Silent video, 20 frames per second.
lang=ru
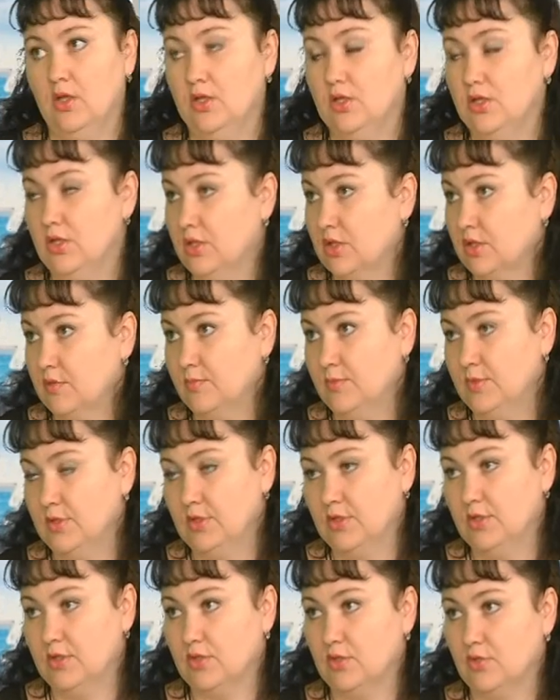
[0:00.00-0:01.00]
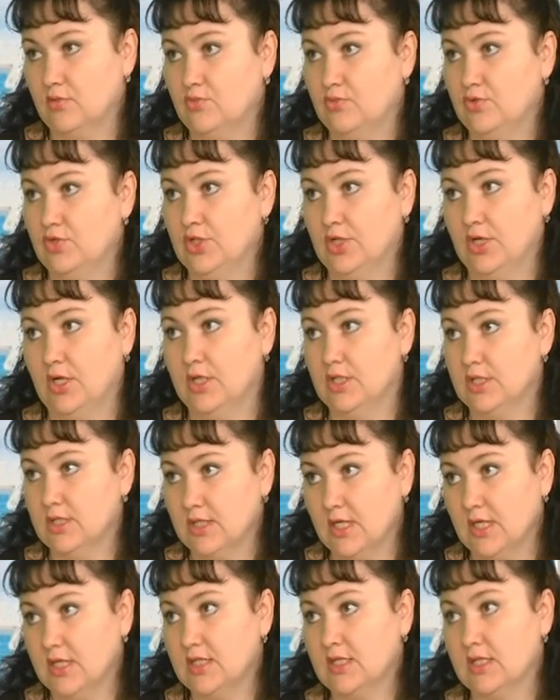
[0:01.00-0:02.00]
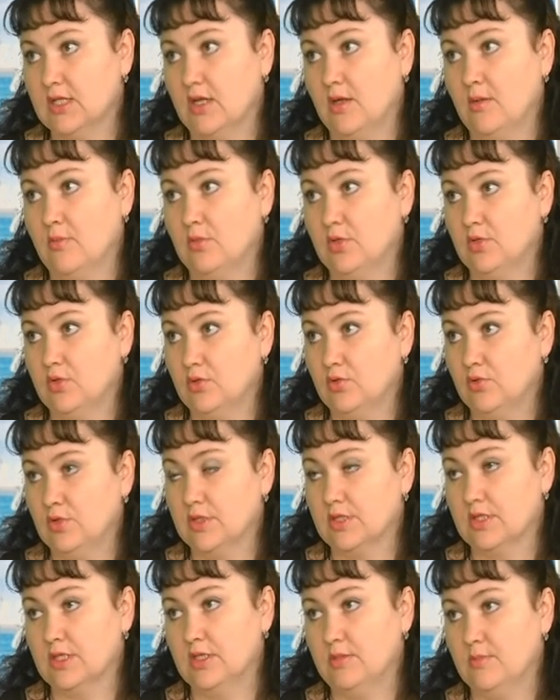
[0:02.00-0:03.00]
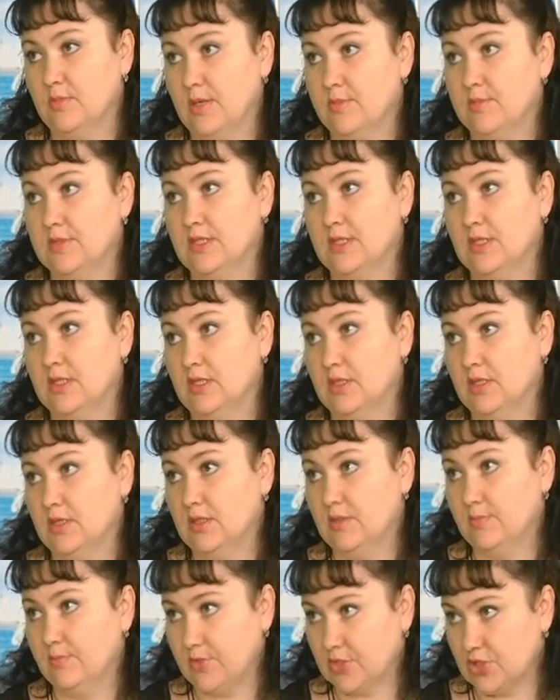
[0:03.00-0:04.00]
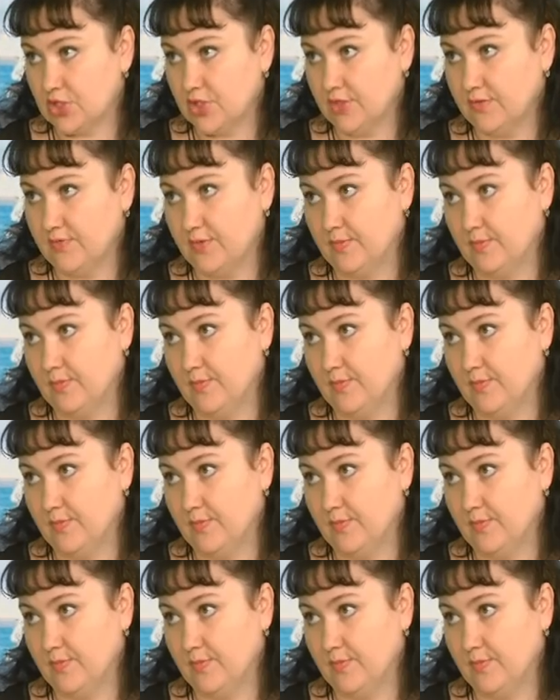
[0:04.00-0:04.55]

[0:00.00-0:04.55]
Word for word: Нет, мы не угу. торгующая организация, мы только занимаемся пошивом.